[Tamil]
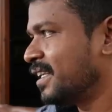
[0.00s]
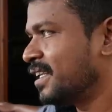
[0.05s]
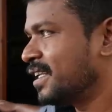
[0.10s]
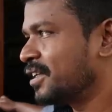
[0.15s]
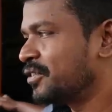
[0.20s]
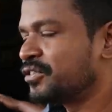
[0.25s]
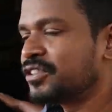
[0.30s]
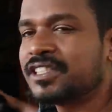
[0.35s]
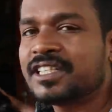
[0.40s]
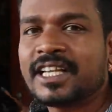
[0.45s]
ஏன்னா
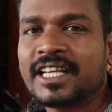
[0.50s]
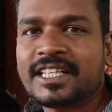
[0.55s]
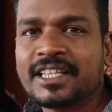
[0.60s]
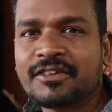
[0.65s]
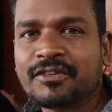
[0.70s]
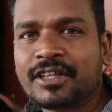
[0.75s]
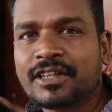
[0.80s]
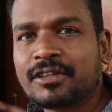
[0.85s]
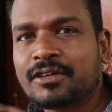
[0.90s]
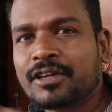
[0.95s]
நான் வந்து
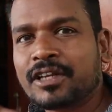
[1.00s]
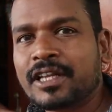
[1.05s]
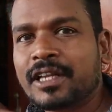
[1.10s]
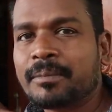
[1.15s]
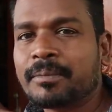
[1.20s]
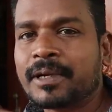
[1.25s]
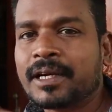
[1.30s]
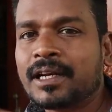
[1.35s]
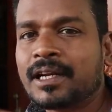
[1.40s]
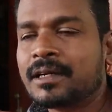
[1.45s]
நேற்றுக்கு வந்த
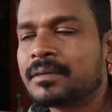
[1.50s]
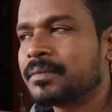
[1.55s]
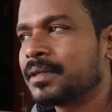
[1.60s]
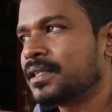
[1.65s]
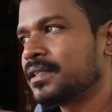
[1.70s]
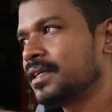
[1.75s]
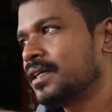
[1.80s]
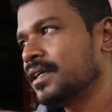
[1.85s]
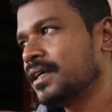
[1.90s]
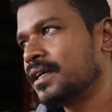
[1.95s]
உடனே பண்ணலான்னு
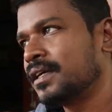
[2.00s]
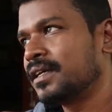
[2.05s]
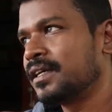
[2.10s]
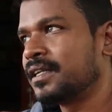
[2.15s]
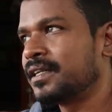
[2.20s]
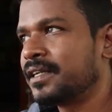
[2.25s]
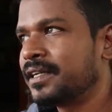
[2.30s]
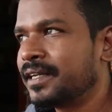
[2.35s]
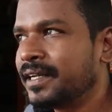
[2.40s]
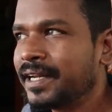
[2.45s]
பார்த்தேன்
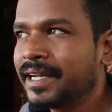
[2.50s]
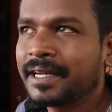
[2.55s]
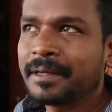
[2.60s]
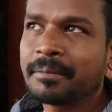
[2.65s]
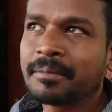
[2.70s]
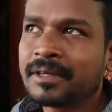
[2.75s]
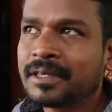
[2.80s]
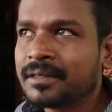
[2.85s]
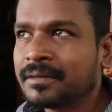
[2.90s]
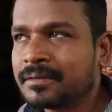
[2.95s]
ஆனால்
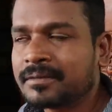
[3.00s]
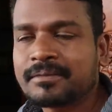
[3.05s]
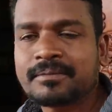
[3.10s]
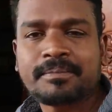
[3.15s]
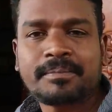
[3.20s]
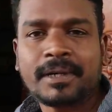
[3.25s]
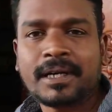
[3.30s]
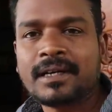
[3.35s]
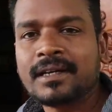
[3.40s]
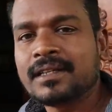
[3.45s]
ட்ரீட்மெண்ட்
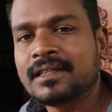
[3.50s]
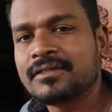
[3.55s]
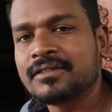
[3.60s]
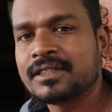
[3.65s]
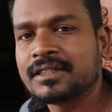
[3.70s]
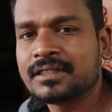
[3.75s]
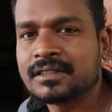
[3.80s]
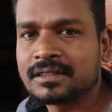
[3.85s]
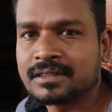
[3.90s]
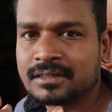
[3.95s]
பண்ணது
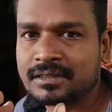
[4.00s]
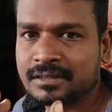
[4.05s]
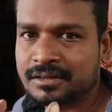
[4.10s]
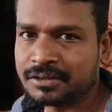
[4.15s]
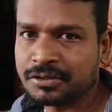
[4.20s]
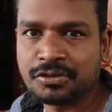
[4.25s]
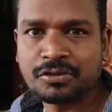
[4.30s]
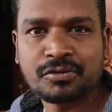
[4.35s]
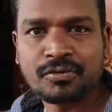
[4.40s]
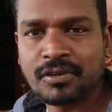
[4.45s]
வந்து
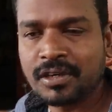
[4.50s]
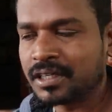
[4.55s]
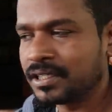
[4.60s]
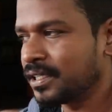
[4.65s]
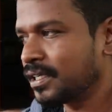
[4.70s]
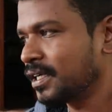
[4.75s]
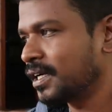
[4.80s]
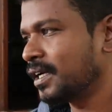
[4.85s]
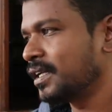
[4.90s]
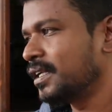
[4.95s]

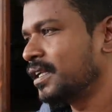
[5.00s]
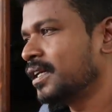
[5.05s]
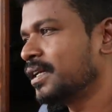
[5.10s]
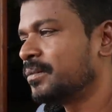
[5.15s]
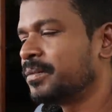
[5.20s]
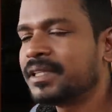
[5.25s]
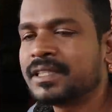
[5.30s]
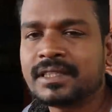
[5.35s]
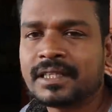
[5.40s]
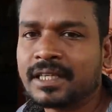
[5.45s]
யூஸ்ஃபுல்லாக இருக்கா
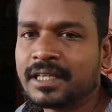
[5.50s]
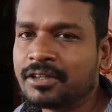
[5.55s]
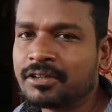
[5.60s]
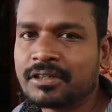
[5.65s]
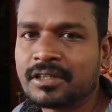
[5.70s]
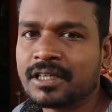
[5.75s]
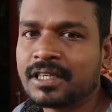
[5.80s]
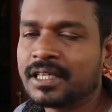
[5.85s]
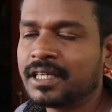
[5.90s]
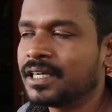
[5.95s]
இல்லையா அப்படின்னு
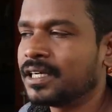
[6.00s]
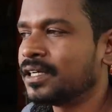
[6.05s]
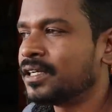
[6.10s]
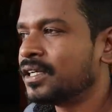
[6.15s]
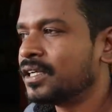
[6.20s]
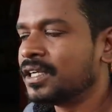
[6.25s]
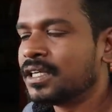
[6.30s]
தெரியணும் இல்லையா